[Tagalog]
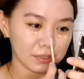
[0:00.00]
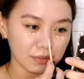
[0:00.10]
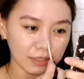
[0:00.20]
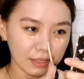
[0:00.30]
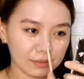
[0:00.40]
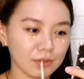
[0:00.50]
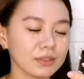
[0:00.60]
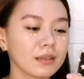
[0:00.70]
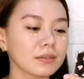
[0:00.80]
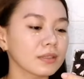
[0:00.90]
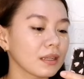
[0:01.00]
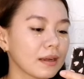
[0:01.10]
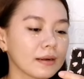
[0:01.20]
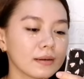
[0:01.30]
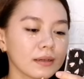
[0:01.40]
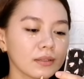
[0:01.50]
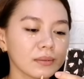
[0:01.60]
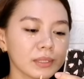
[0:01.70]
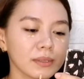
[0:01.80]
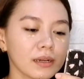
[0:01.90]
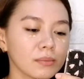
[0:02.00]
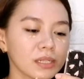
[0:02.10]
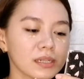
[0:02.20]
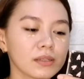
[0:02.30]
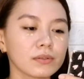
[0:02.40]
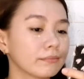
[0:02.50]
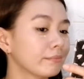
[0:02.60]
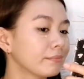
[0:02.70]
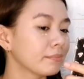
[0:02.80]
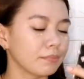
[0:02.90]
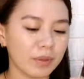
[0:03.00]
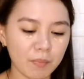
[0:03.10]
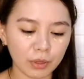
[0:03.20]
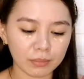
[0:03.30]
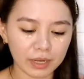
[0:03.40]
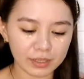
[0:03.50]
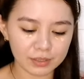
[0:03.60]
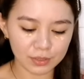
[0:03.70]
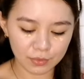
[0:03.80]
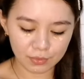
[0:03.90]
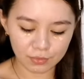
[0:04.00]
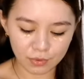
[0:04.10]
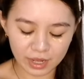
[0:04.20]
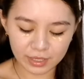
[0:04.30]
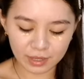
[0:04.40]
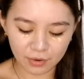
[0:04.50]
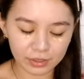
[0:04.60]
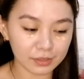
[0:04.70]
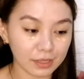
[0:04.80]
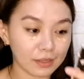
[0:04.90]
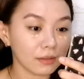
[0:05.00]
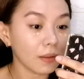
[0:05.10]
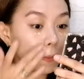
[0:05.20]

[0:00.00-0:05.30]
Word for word: So, ayan, konti-konti lang. Ngayon naman wala akong masyadong pimple mark. So, ayan na, okay na yan.